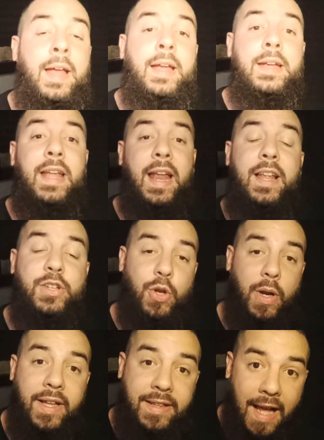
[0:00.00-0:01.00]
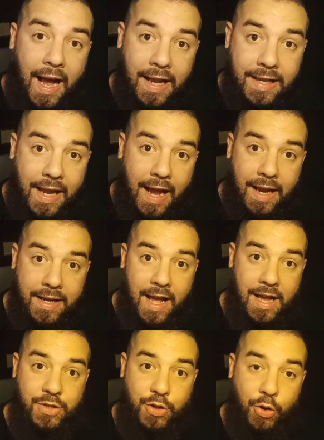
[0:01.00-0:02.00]
Nella sola Italia
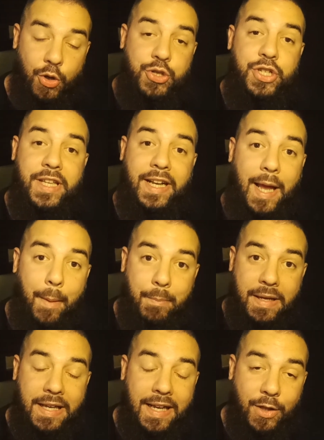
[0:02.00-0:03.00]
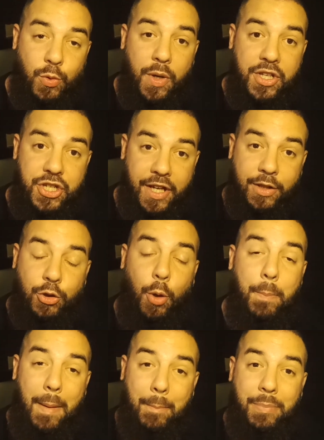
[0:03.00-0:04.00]
nascono circa 1200
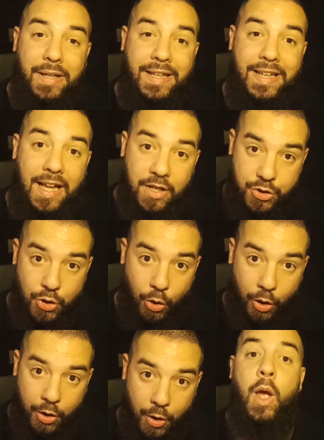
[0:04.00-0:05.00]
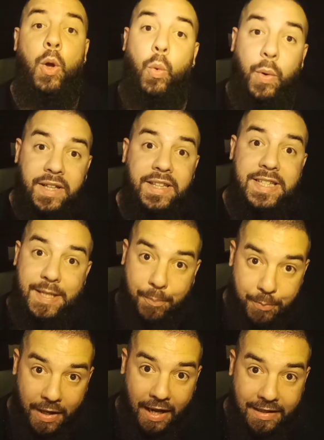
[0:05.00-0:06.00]
bambini al giorno, quindi
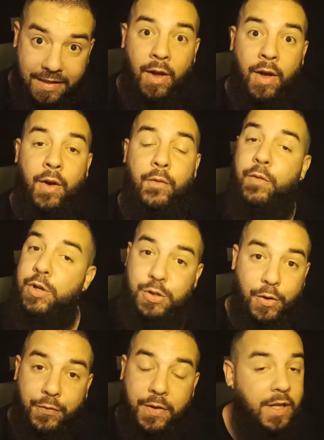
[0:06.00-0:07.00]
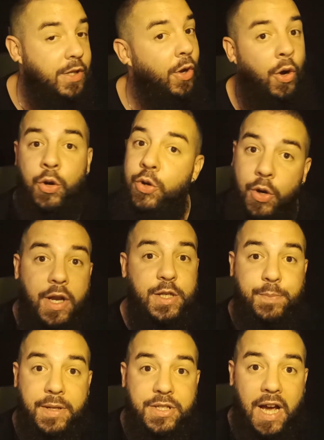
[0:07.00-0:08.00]
sappiate, vostro figlio non è
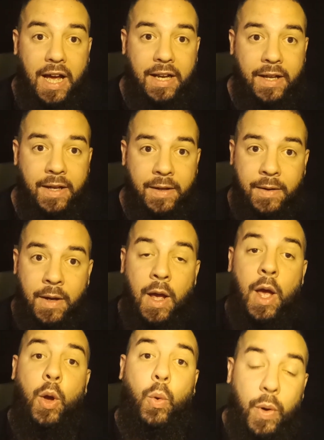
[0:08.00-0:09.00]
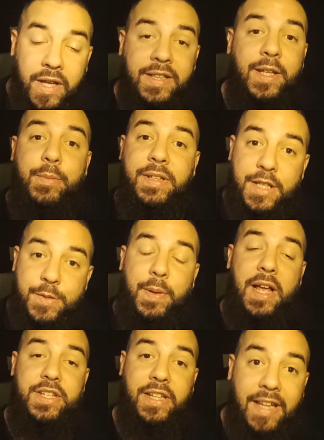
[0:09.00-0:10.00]
speciale. Quindi mi
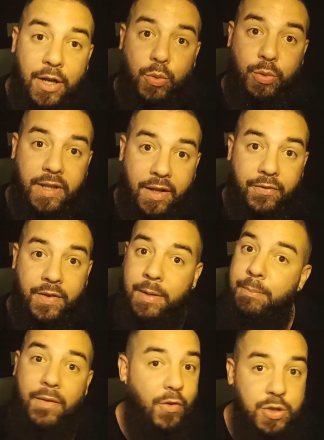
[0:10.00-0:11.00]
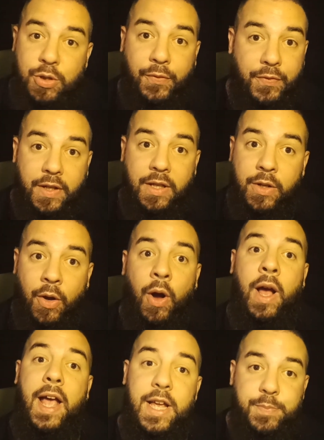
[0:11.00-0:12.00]
dispiace deludervi, ma vostro figlio
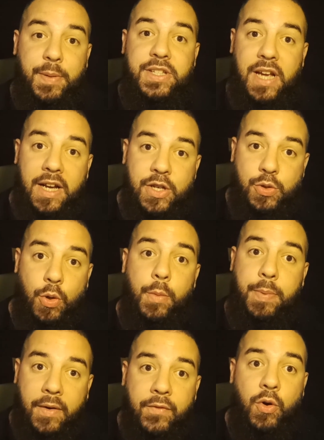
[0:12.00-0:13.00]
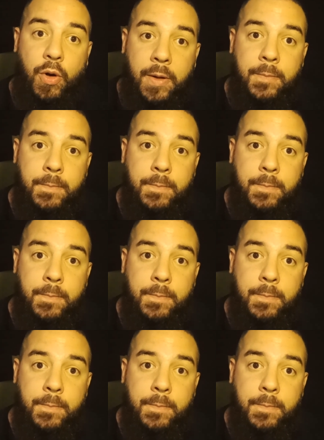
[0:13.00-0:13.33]
è speciale solo per voi.